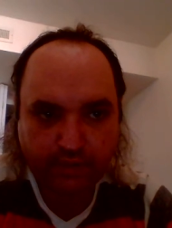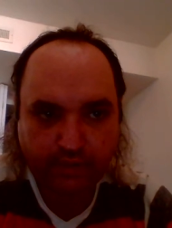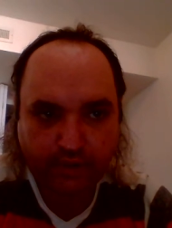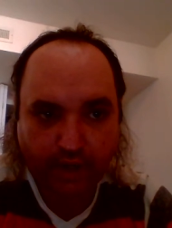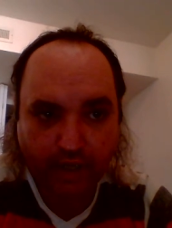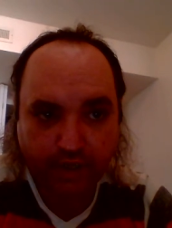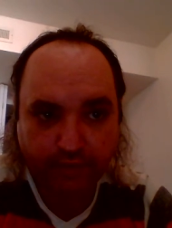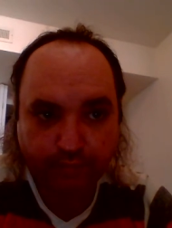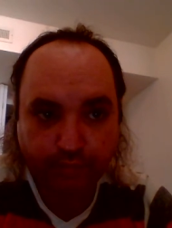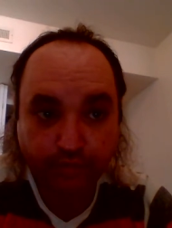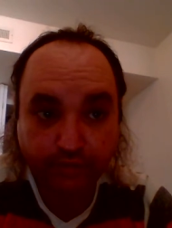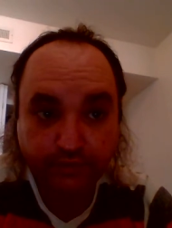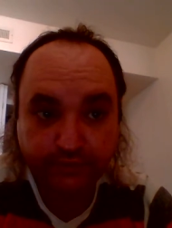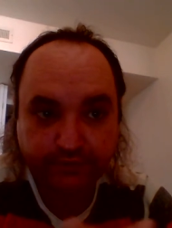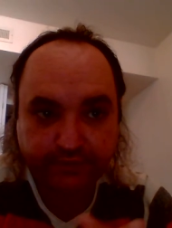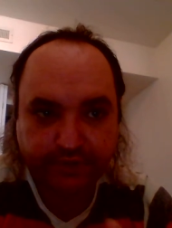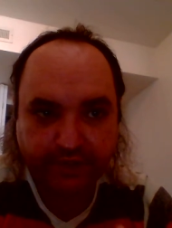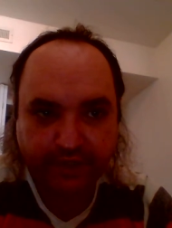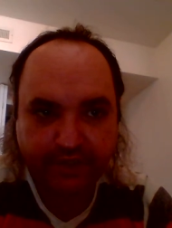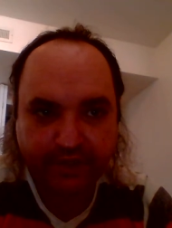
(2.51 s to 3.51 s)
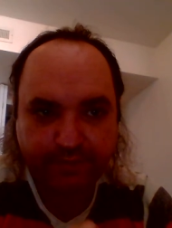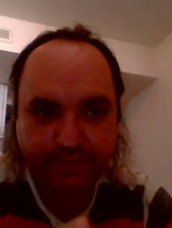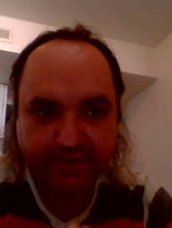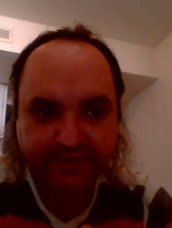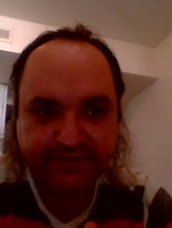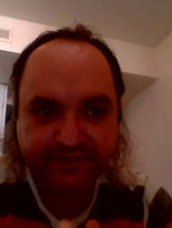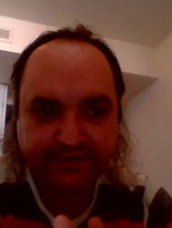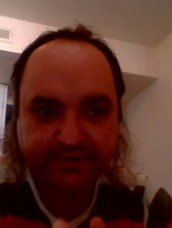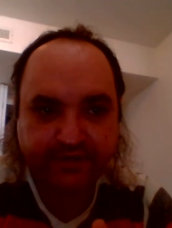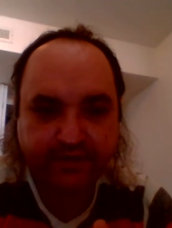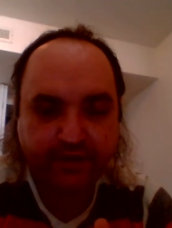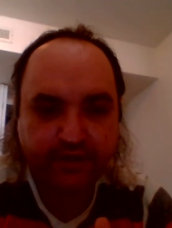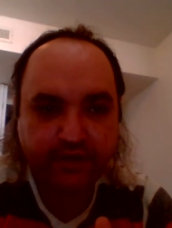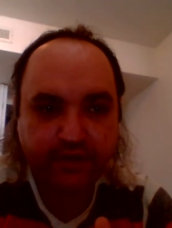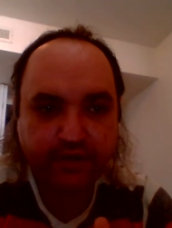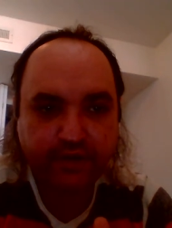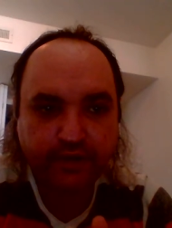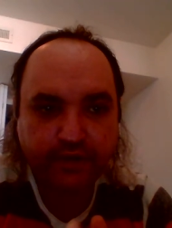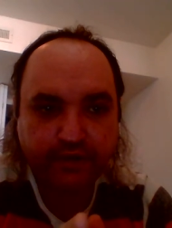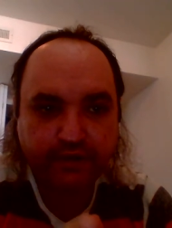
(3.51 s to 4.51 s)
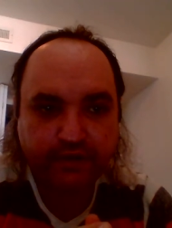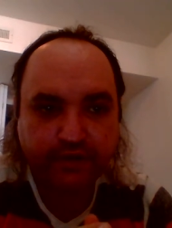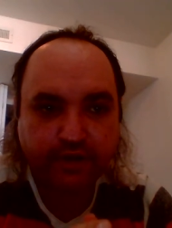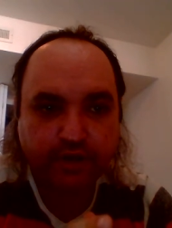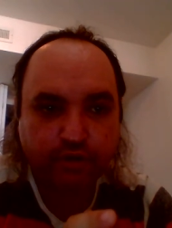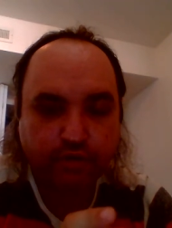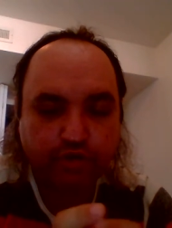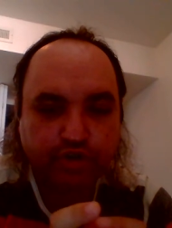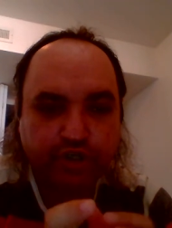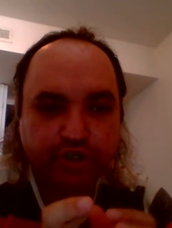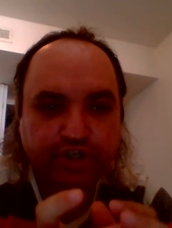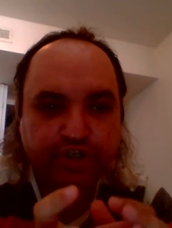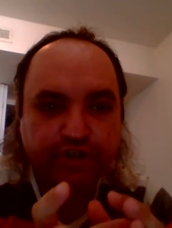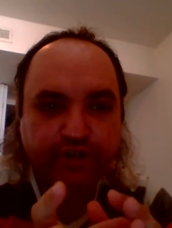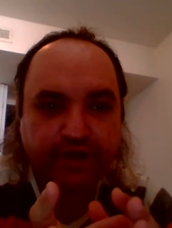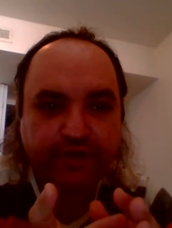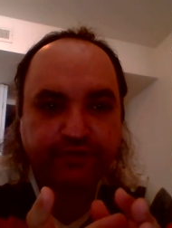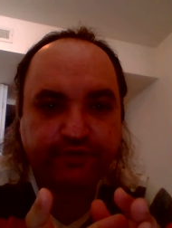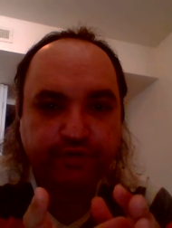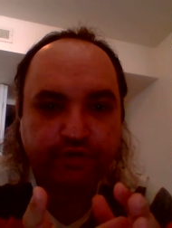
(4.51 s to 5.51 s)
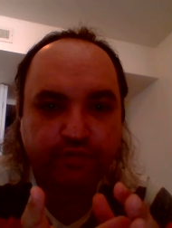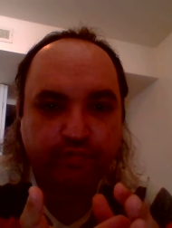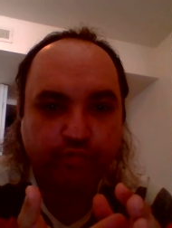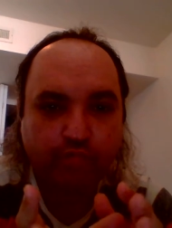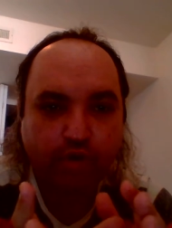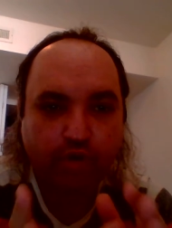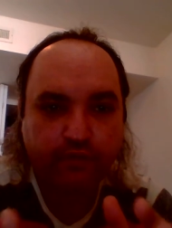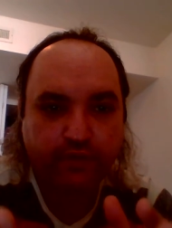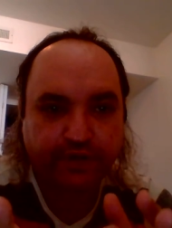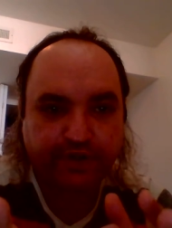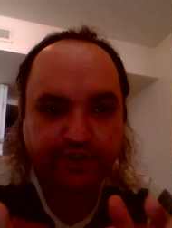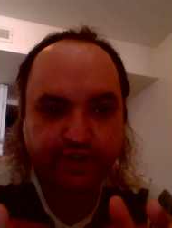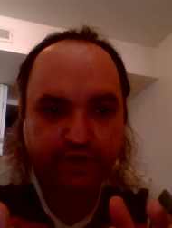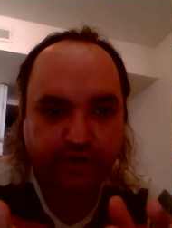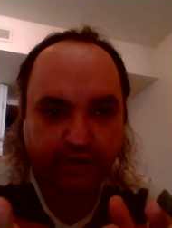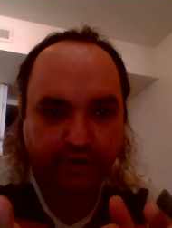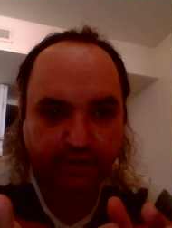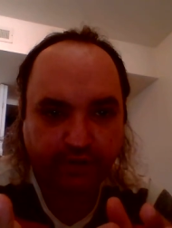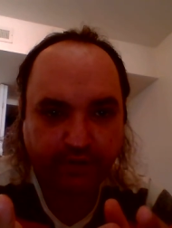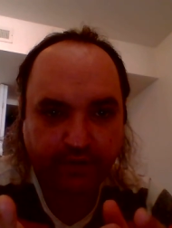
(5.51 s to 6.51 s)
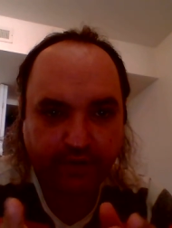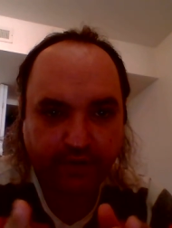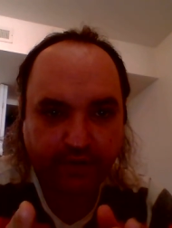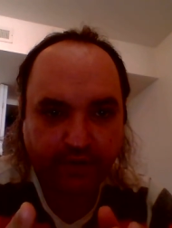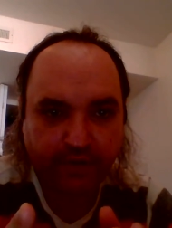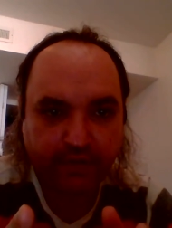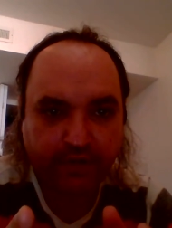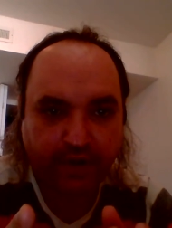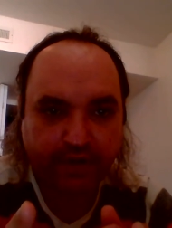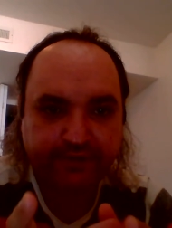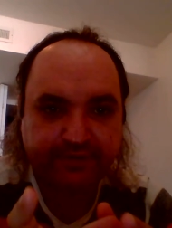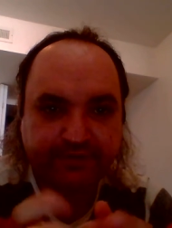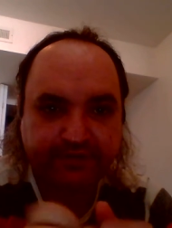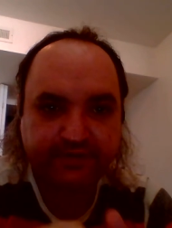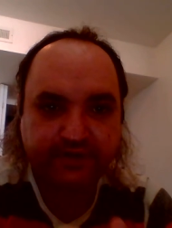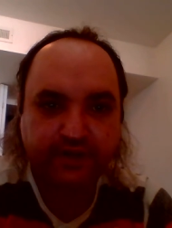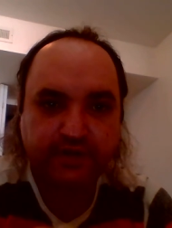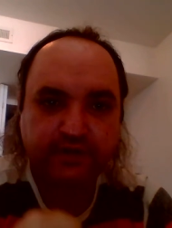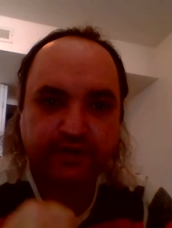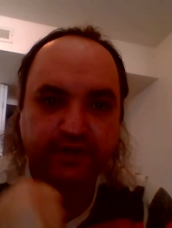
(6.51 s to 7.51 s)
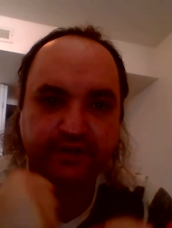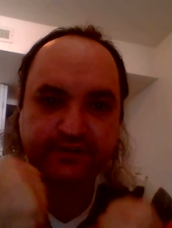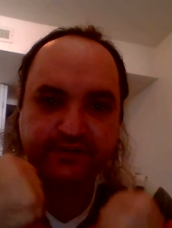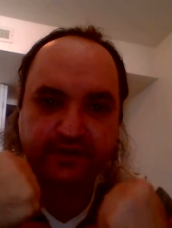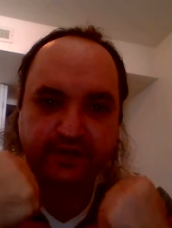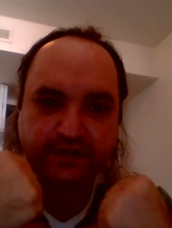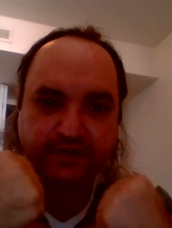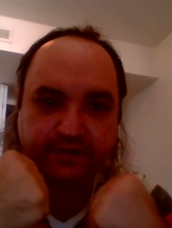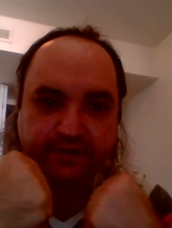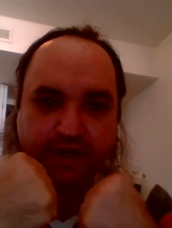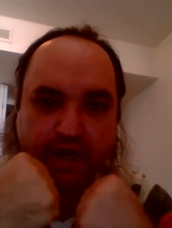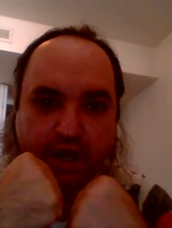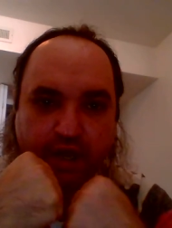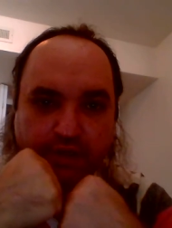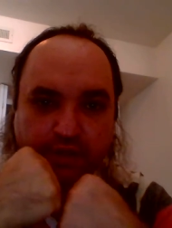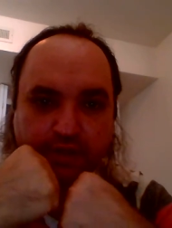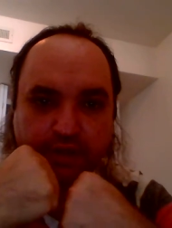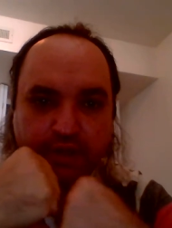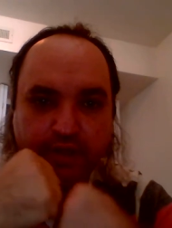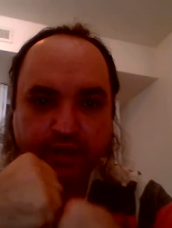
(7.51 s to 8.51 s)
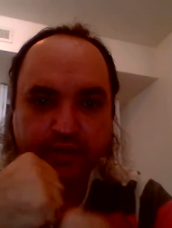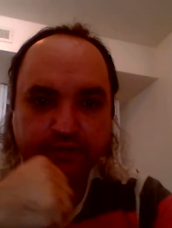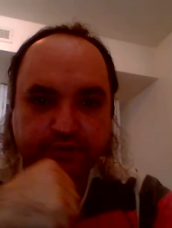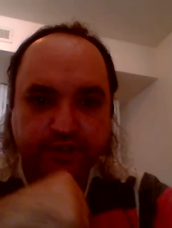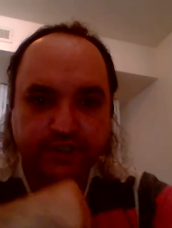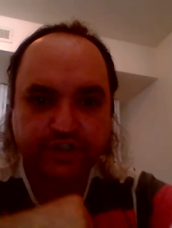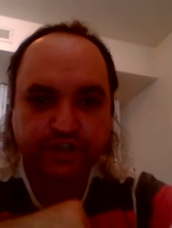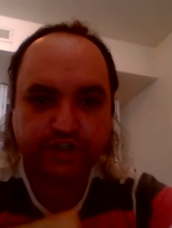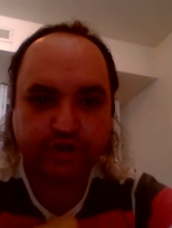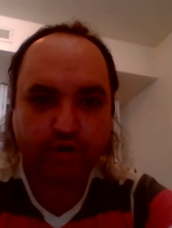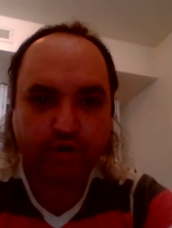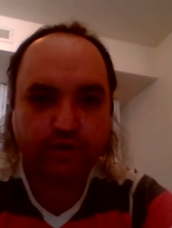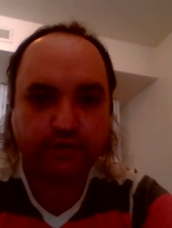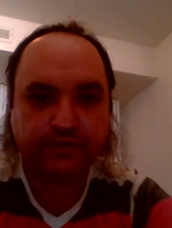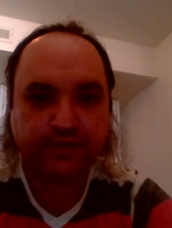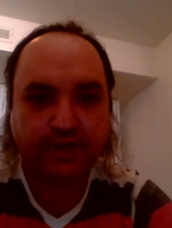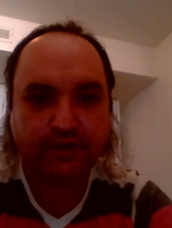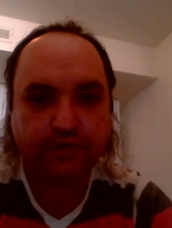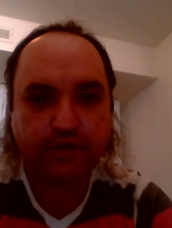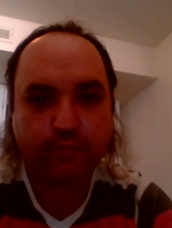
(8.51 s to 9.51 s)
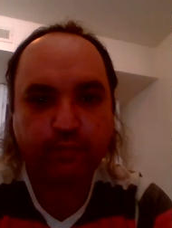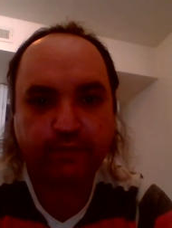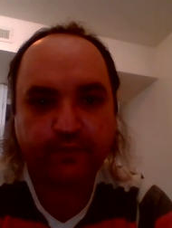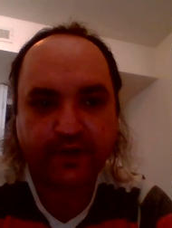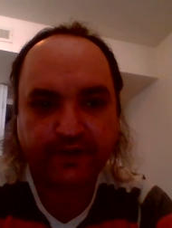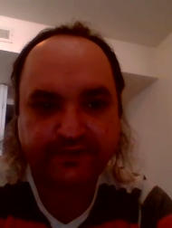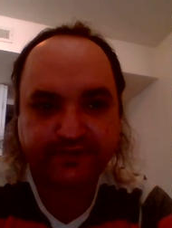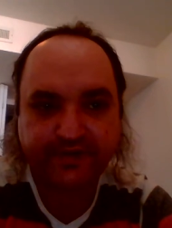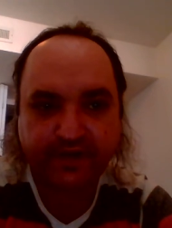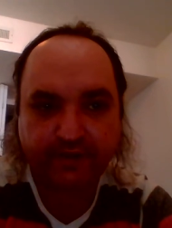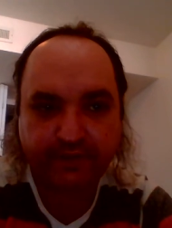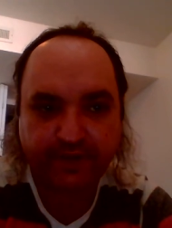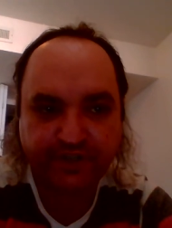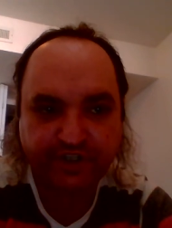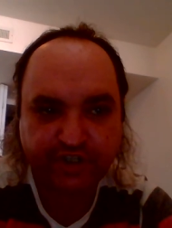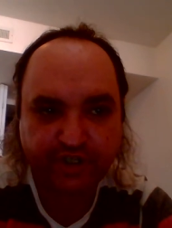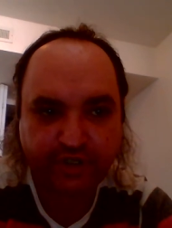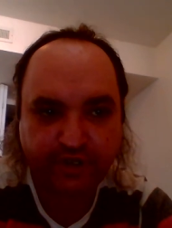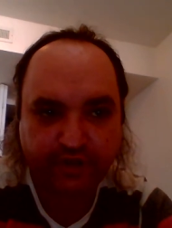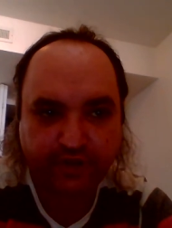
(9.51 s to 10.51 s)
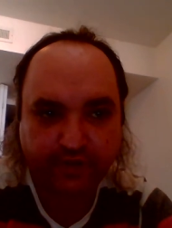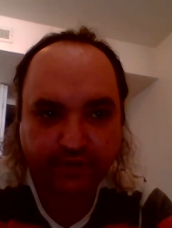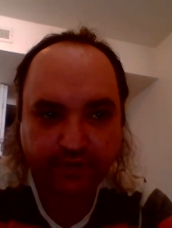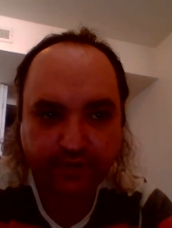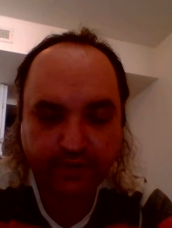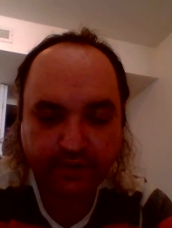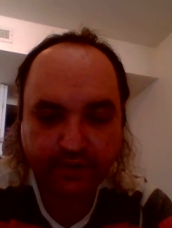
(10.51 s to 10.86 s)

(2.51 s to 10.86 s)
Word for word: Как будто лепестки игрушечной дюймовочки, Как сильный санитар ты шел на лоб возде в очки.